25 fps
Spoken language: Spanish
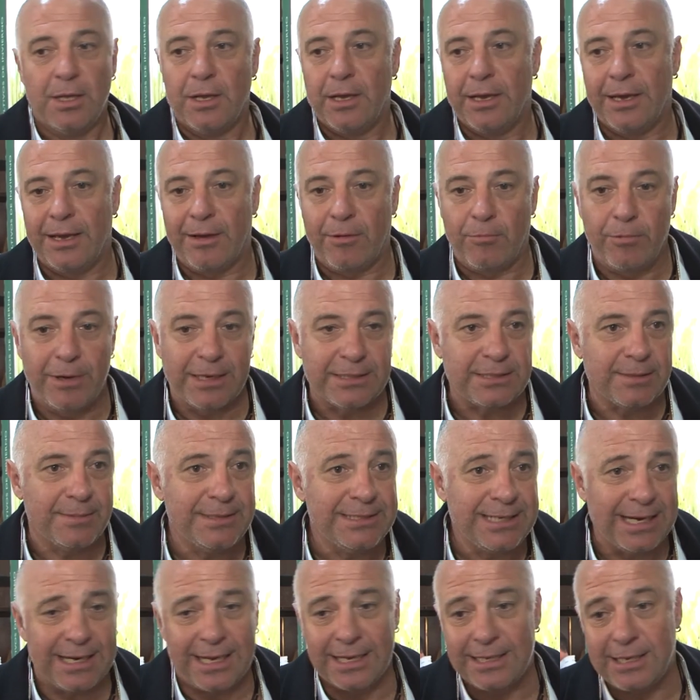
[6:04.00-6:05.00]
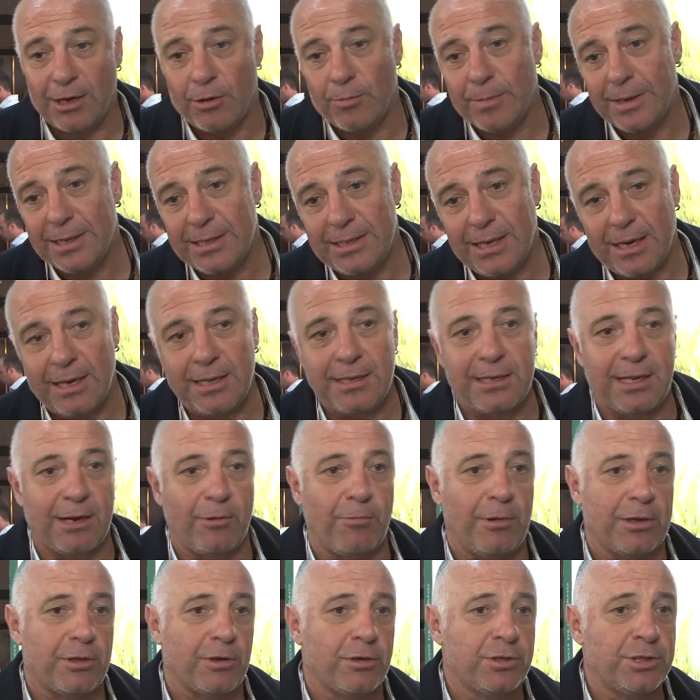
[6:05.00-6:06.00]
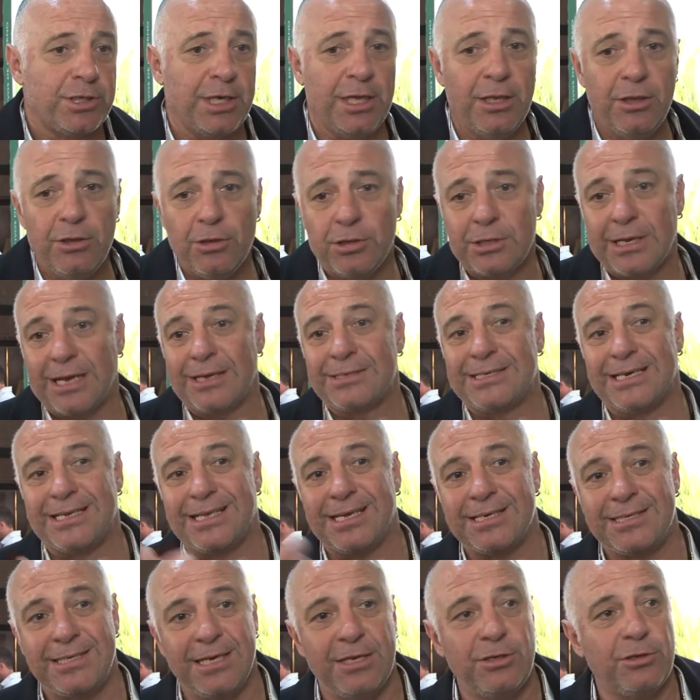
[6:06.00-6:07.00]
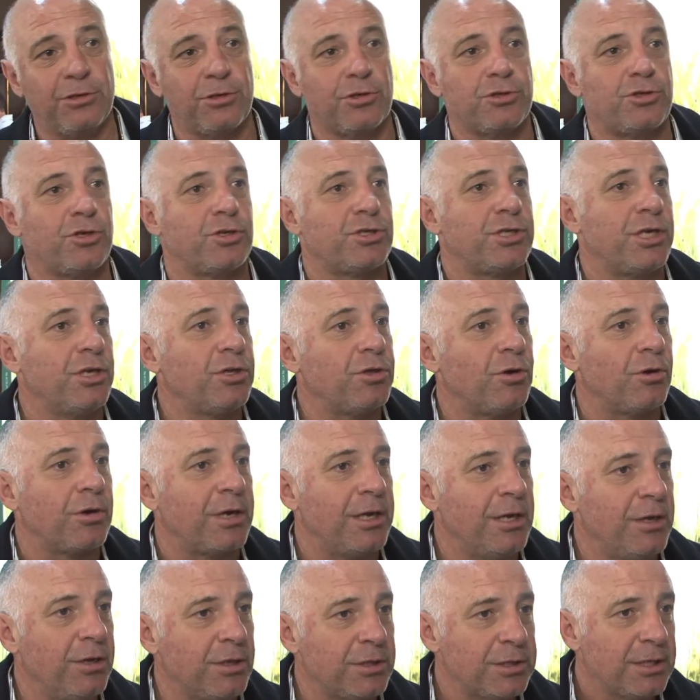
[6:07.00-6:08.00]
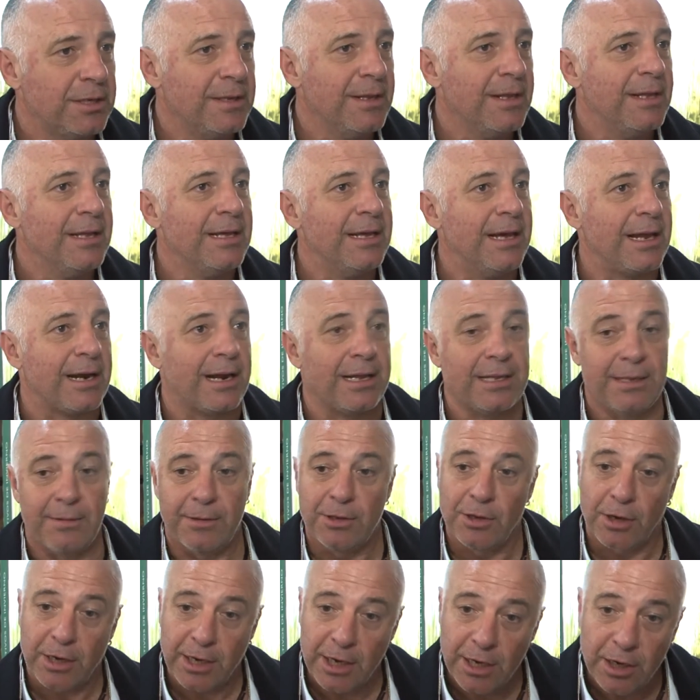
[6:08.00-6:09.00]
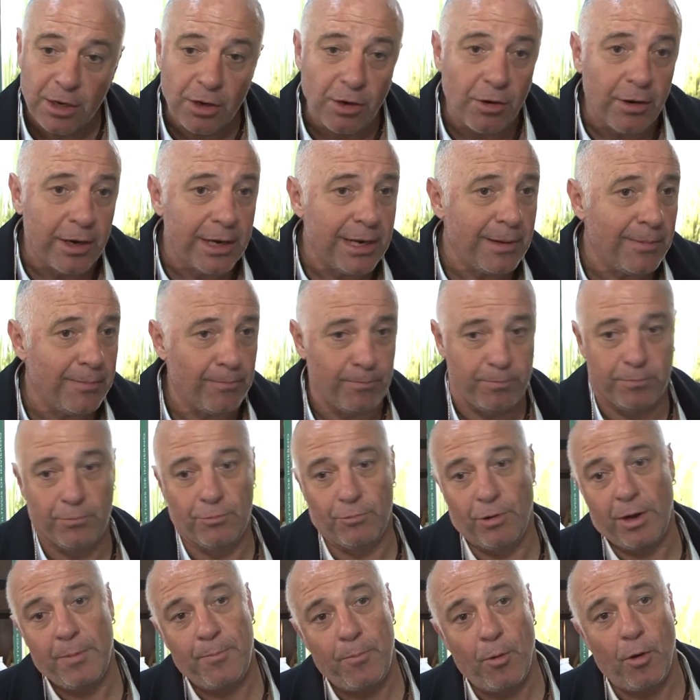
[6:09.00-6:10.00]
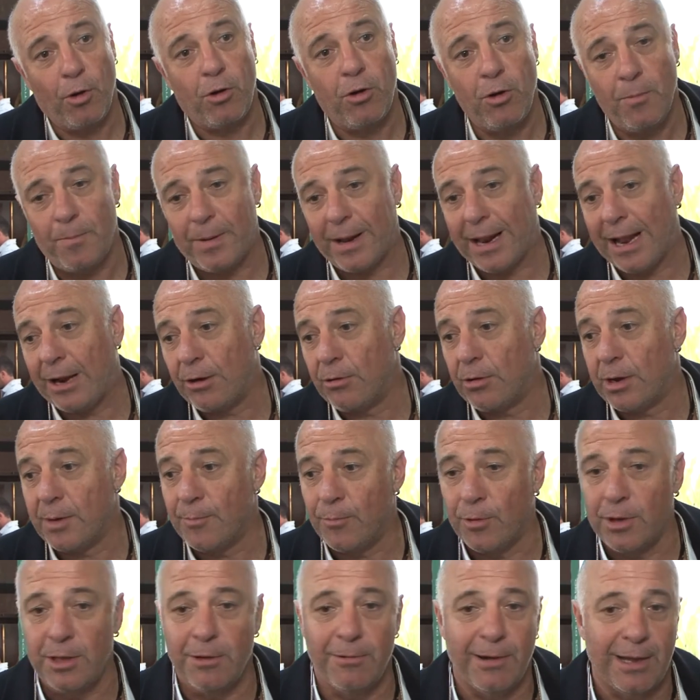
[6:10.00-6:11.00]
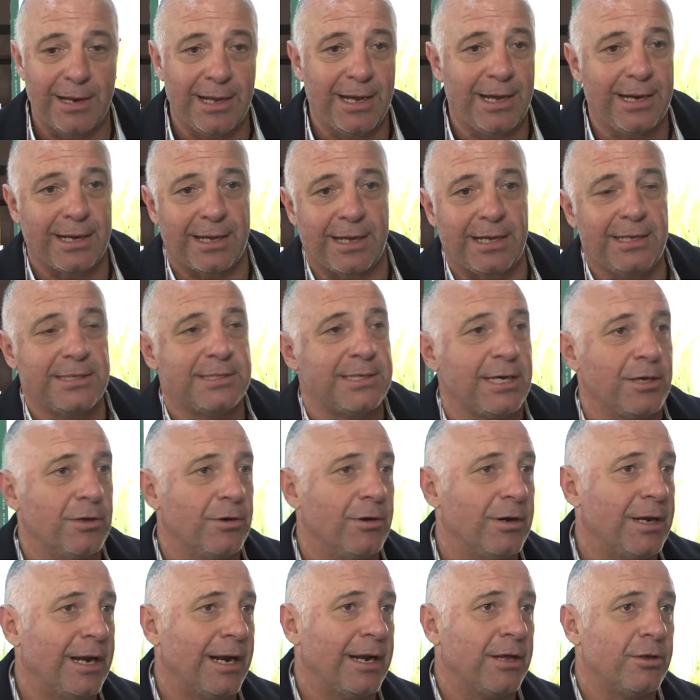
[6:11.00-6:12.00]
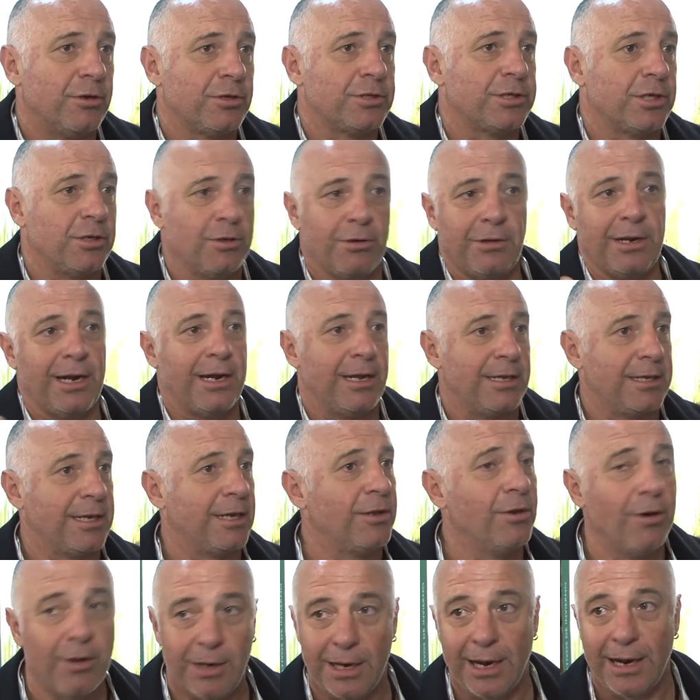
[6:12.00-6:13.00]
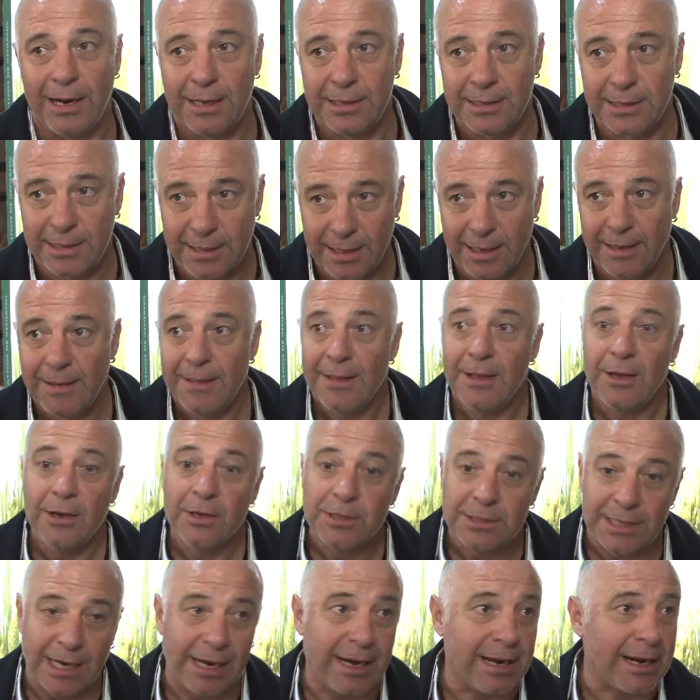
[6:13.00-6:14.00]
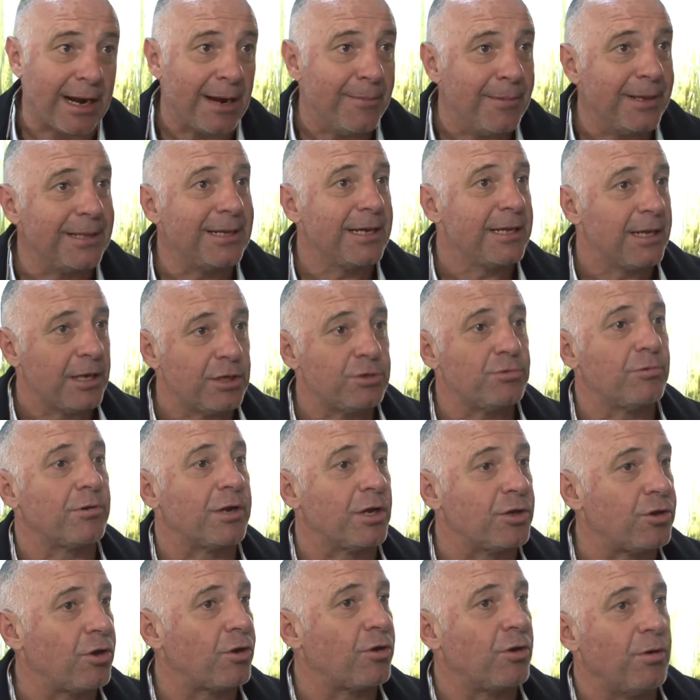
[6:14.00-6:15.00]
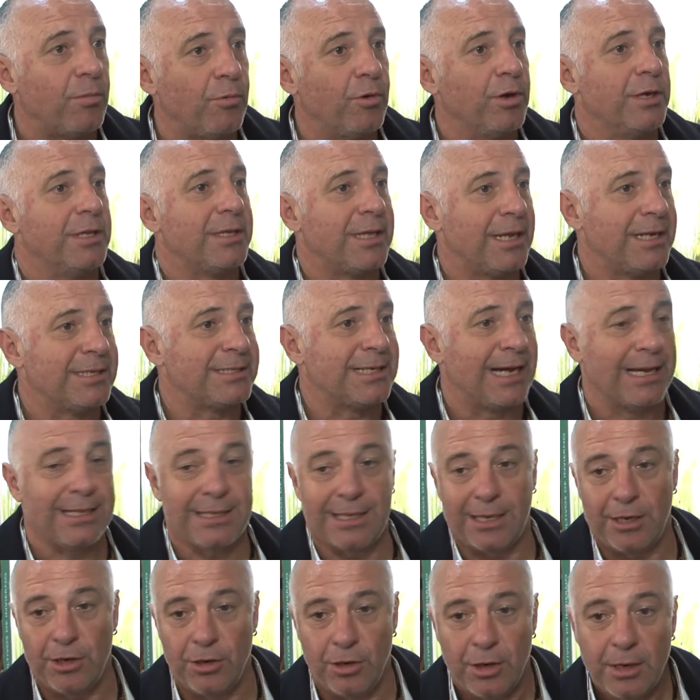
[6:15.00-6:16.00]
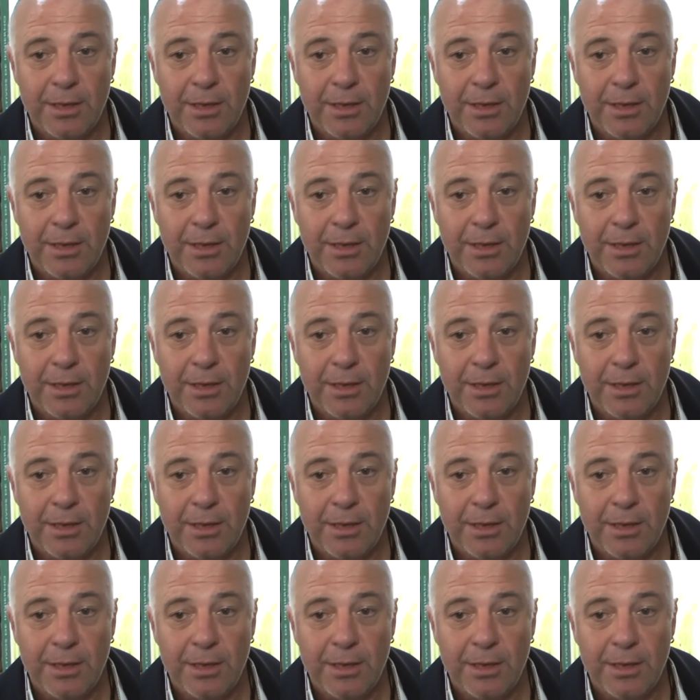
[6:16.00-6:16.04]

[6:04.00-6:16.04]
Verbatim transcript: eh, semillas que te aumentan entre 400 a 700, 800 kilos el rendimiento, que no es, no es poco para algo que puede valer 15 dólares, 12 dólares, 10 dólares. Este. O sea que realmente ahí tenés un retorno muy interesante.